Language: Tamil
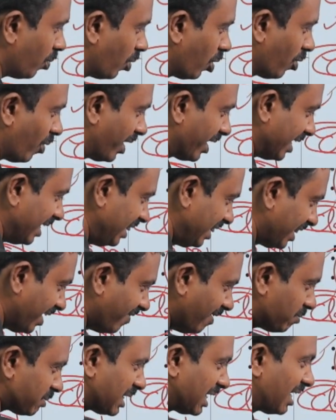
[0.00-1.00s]
போடுவாங்க இந்த
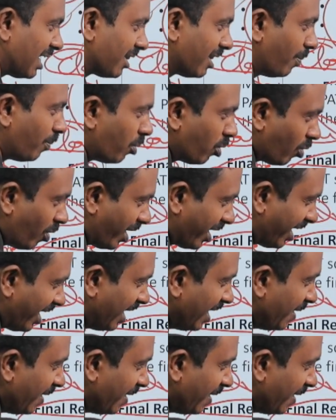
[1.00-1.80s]
வெப்சைட்டில் தான் போடுவாங்க